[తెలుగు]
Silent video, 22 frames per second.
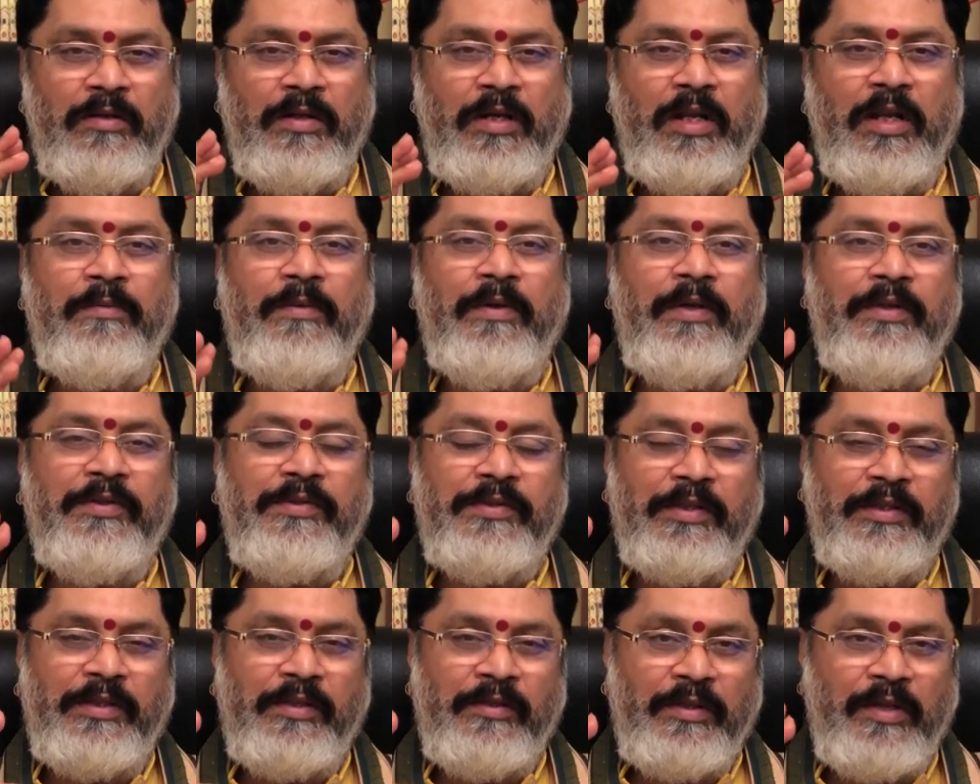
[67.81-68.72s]
డయాబెటీస్
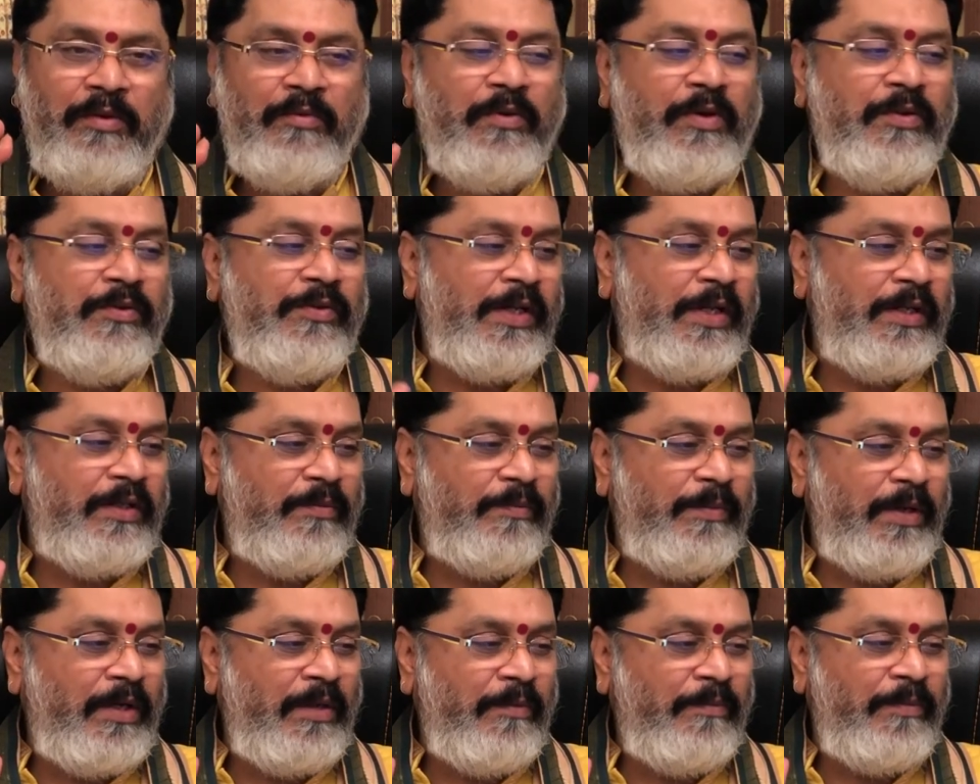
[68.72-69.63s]
అయితే దాని కూడా జాగ్రత్త
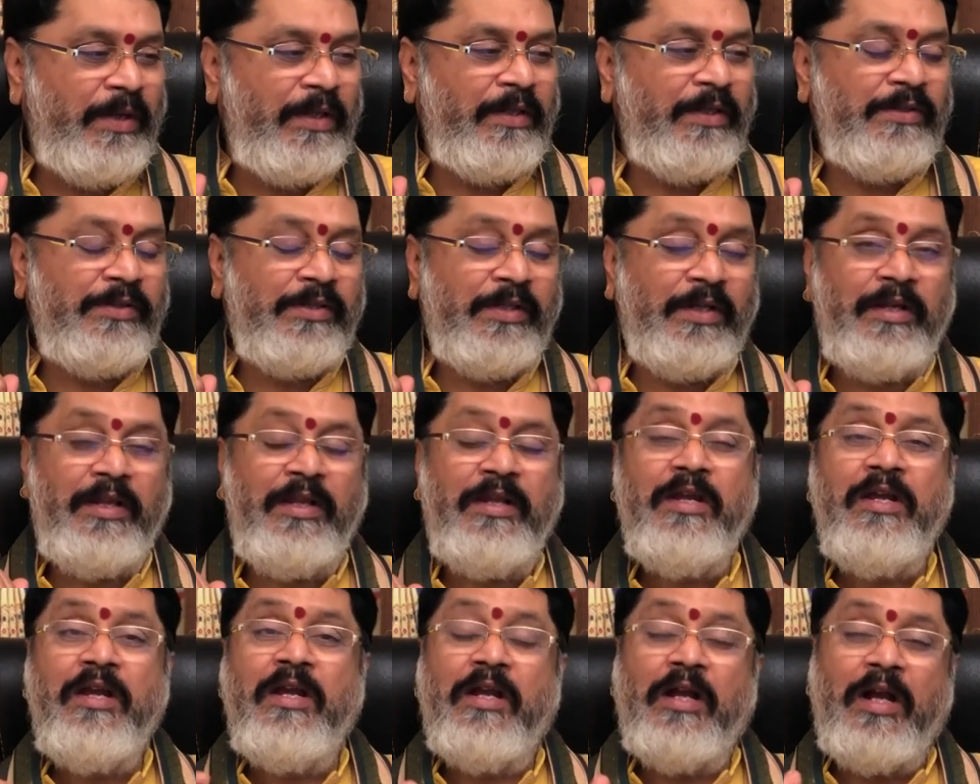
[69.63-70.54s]
పడడం ప్రయత్నం చేయండి
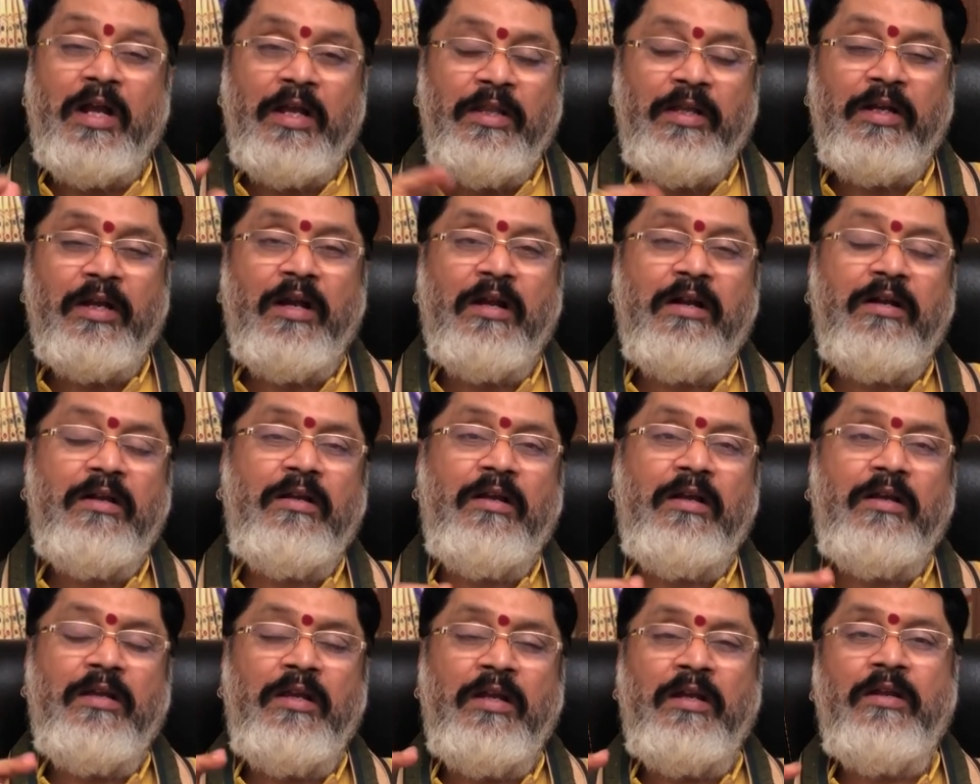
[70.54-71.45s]
అది
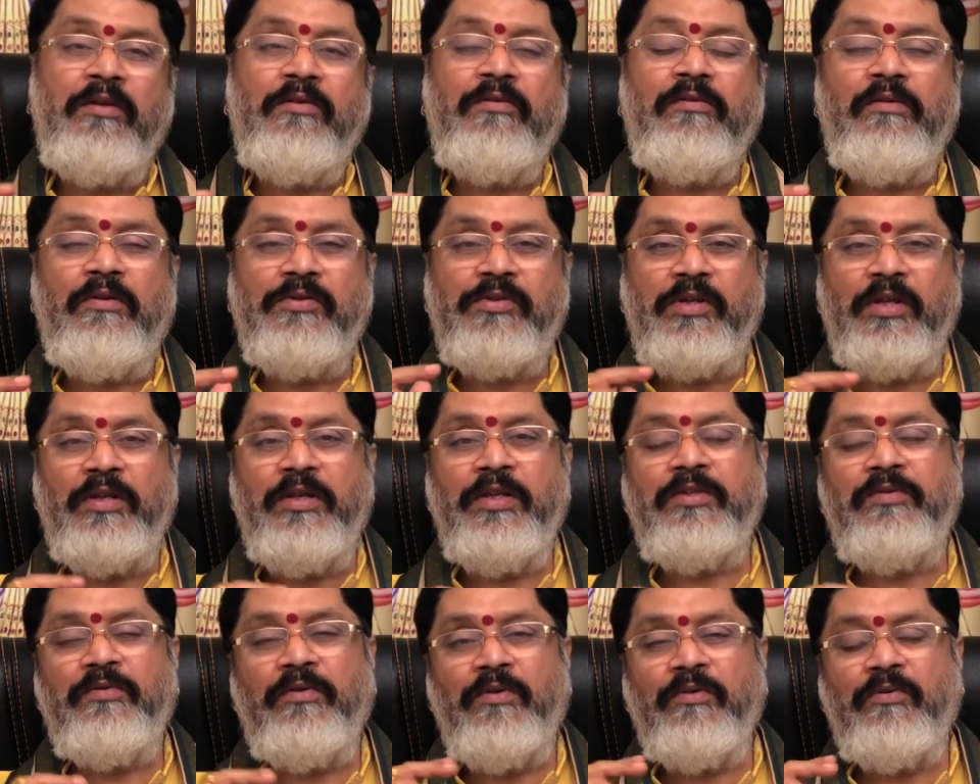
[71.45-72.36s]
కాకుండా గంటల
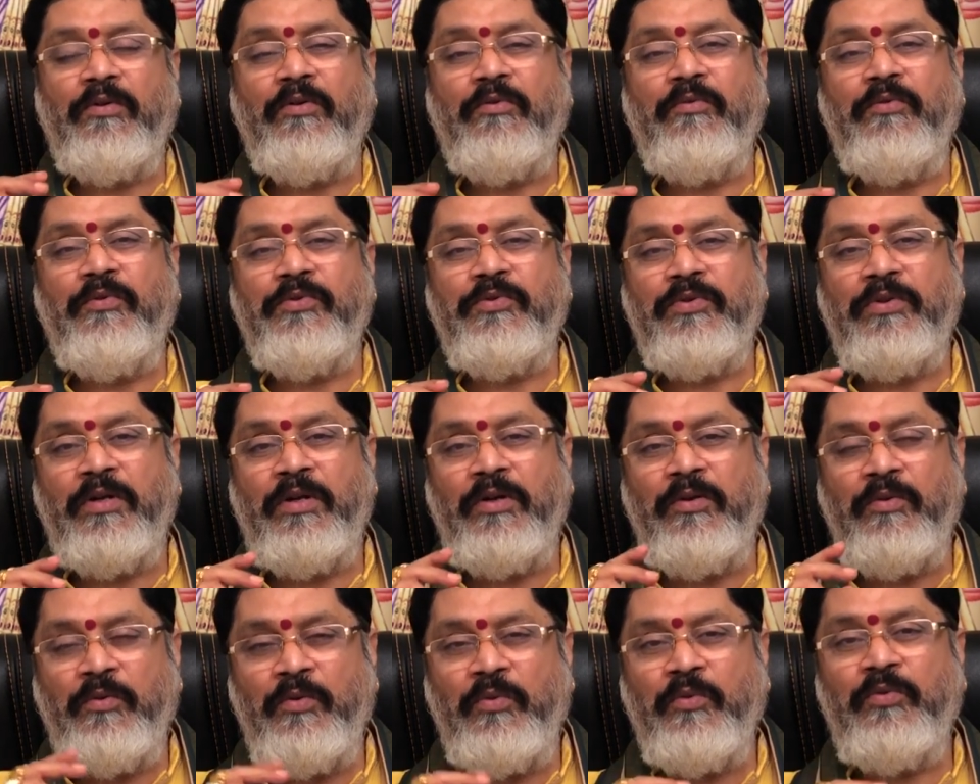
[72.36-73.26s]
శనీశ్వరుడు కూడా
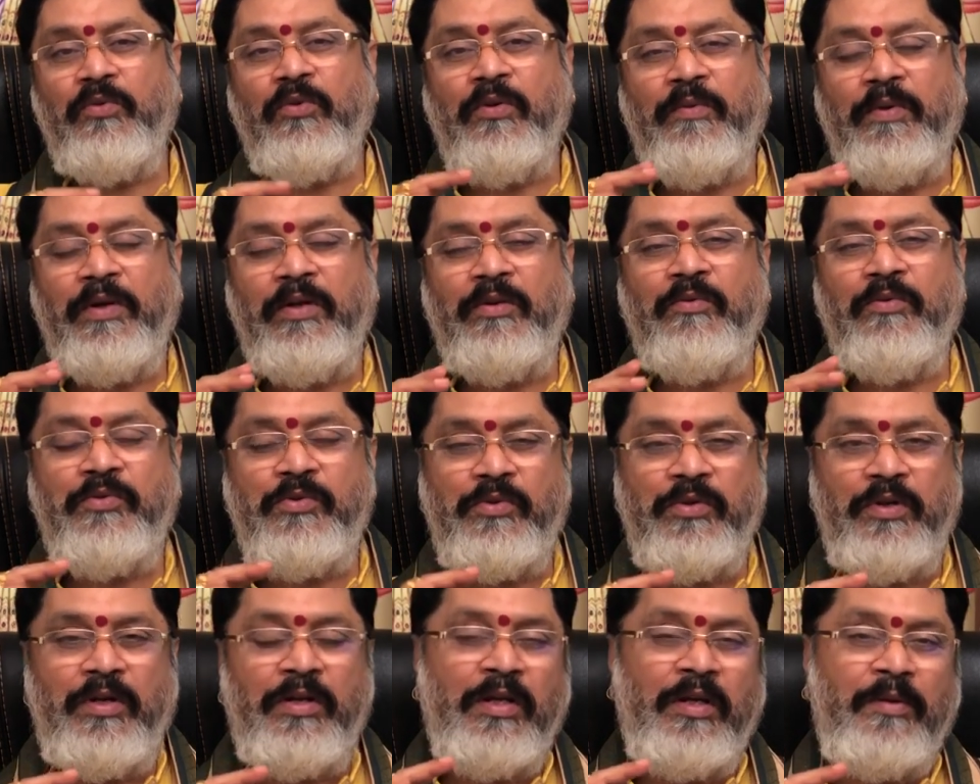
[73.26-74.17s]
కూర్చున్నాడు గురువుతో వాడు
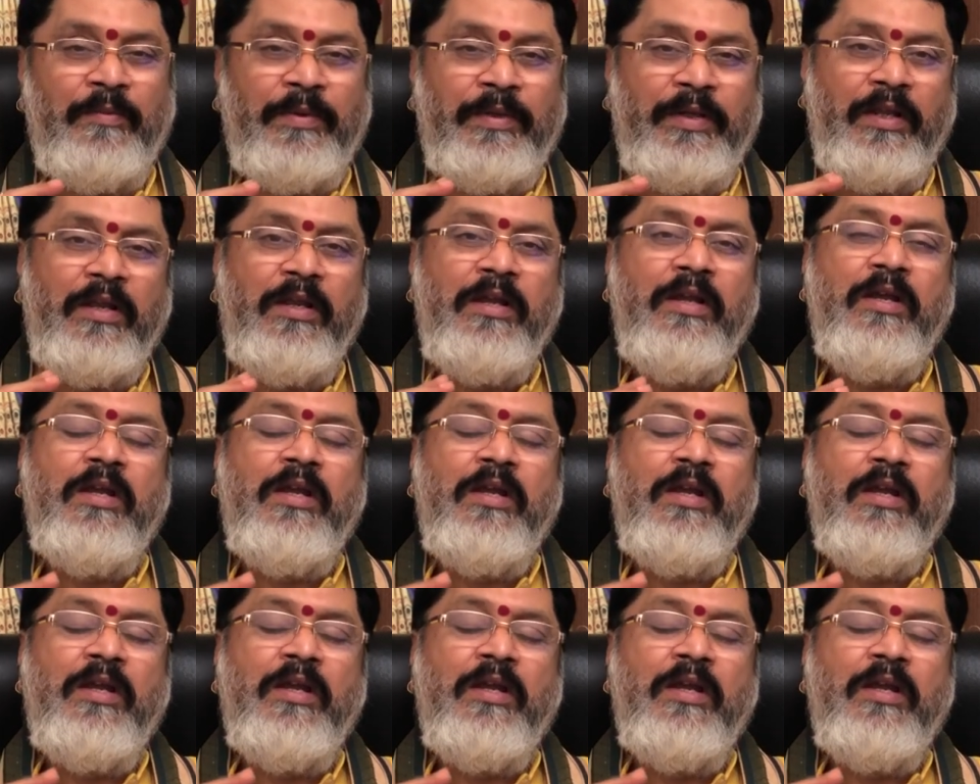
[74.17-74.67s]
కూర్చున్నాడు కాబట్టి